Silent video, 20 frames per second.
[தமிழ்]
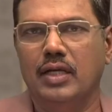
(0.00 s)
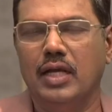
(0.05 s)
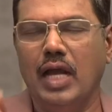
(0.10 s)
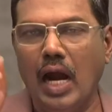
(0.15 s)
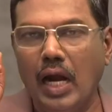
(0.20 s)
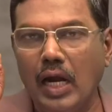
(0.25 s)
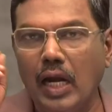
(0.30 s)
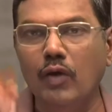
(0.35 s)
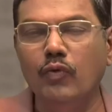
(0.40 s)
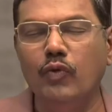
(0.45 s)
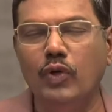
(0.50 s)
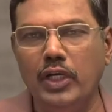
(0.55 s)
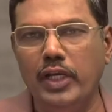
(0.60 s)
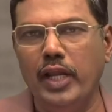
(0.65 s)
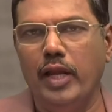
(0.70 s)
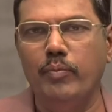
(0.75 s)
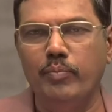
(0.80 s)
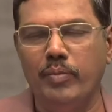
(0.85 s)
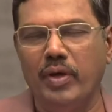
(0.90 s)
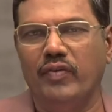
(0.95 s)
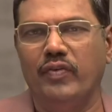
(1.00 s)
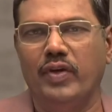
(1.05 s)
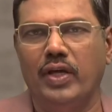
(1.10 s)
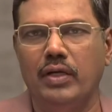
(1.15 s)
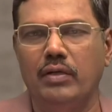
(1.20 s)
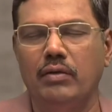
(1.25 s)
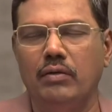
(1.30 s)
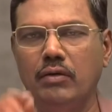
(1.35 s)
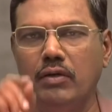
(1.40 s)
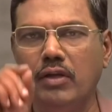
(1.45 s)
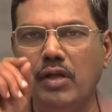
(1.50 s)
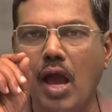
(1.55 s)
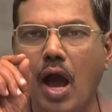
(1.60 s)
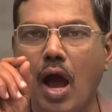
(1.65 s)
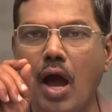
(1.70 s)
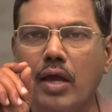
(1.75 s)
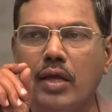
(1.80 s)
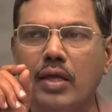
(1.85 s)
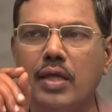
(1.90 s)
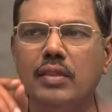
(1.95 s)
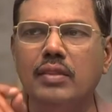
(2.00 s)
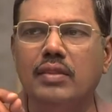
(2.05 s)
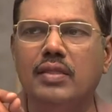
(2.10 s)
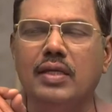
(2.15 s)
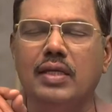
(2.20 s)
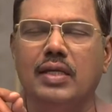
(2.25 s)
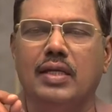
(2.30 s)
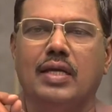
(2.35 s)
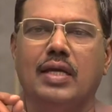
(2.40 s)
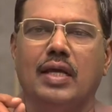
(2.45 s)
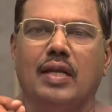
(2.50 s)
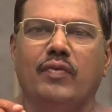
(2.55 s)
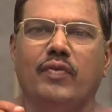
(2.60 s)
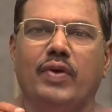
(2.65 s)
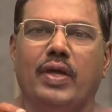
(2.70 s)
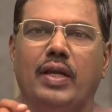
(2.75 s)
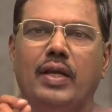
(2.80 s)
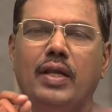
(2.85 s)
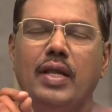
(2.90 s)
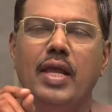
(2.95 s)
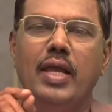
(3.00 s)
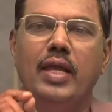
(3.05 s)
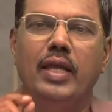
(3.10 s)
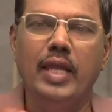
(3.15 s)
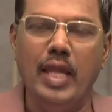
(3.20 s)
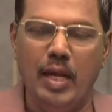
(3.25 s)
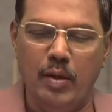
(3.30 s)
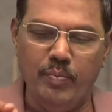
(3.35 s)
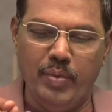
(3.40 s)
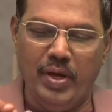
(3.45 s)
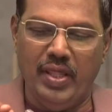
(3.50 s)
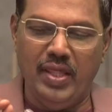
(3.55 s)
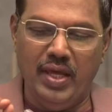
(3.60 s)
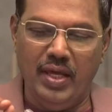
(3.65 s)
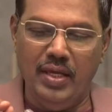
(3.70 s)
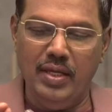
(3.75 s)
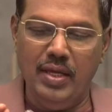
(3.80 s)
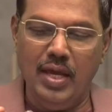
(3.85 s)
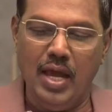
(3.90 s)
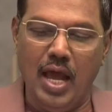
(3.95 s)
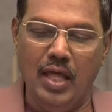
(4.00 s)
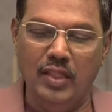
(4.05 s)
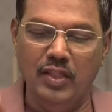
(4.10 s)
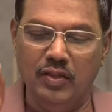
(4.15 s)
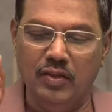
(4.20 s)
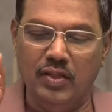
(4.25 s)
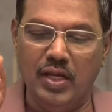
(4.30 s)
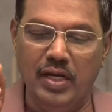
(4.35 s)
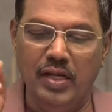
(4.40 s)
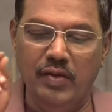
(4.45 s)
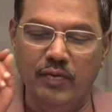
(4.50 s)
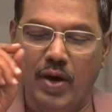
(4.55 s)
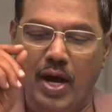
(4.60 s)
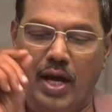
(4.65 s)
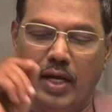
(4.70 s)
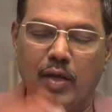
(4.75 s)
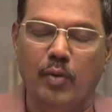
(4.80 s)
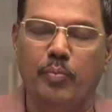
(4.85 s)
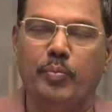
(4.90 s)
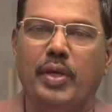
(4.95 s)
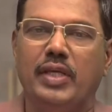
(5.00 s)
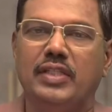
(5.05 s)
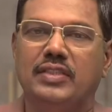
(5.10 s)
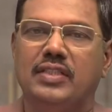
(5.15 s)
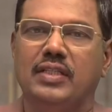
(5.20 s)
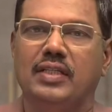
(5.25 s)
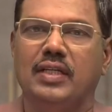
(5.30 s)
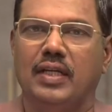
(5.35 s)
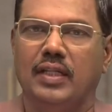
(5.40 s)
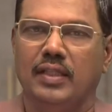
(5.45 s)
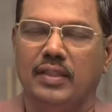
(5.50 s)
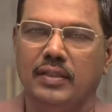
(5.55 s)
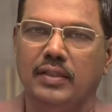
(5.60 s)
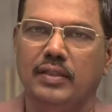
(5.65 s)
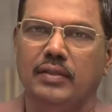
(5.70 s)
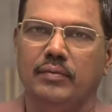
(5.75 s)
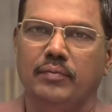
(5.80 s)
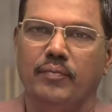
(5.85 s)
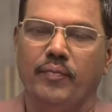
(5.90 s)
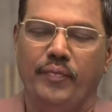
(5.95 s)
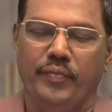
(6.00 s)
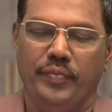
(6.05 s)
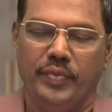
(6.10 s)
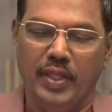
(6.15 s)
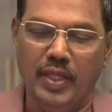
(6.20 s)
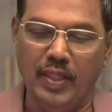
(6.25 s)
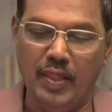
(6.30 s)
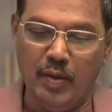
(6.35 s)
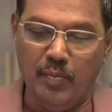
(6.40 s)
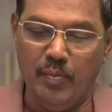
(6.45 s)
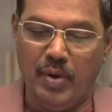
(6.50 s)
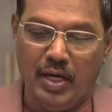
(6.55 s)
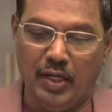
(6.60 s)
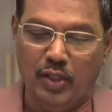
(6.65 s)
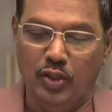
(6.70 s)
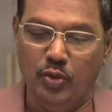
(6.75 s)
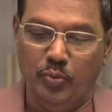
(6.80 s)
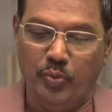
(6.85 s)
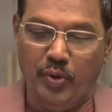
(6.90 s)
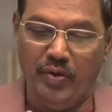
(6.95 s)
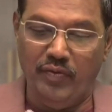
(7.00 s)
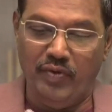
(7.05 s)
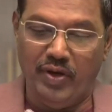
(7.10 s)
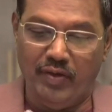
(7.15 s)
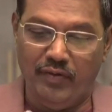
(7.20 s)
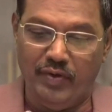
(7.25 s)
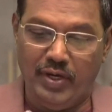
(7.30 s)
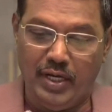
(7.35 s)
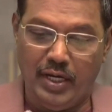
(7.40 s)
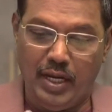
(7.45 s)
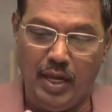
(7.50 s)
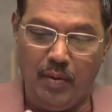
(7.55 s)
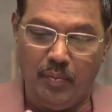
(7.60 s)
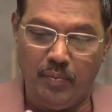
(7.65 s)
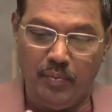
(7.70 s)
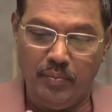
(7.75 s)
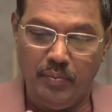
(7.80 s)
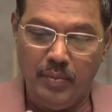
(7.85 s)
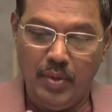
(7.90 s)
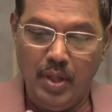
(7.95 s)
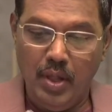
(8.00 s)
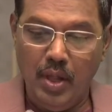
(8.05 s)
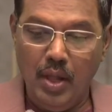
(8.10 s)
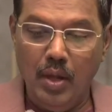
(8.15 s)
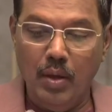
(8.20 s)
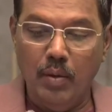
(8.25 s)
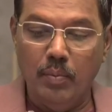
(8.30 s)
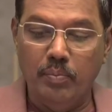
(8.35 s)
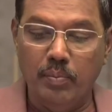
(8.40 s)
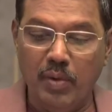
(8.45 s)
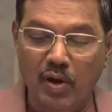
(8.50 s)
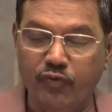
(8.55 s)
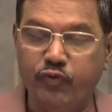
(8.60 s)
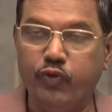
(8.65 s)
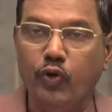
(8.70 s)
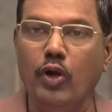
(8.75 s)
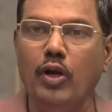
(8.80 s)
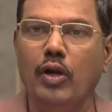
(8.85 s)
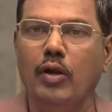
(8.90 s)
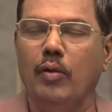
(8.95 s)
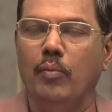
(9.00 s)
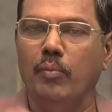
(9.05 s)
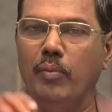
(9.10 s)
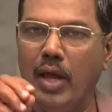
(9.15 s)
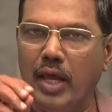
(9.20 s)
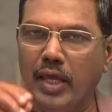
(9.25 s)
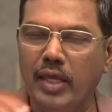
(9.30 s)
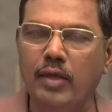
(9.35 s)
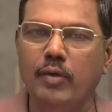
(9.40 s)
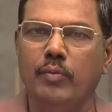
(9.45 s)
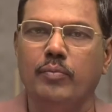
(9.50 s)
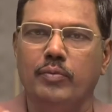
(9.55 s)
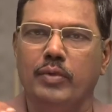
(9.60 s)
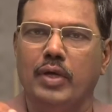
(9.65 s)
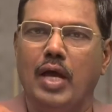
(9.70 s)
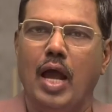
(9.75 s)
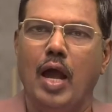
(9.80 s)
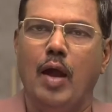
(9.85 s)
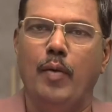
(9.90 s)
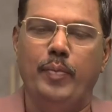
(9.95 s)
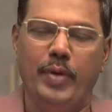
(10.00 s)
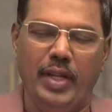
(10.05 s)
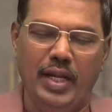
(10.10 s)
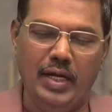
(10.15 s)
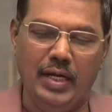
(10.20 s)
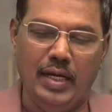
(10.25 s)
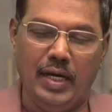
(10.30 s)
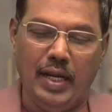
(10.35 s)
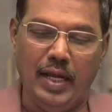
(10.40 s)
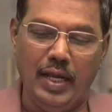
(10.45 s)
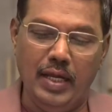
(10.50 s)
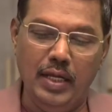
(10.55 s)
கடவுள் என்பவர் நியாயம் தீர்க்கிறவர் என்பதை அது தெளிவாக பேசுகிறது இதை மறந்து போய்விட வேண்டாம் மஃபுல் மயிம் அப்படின்ற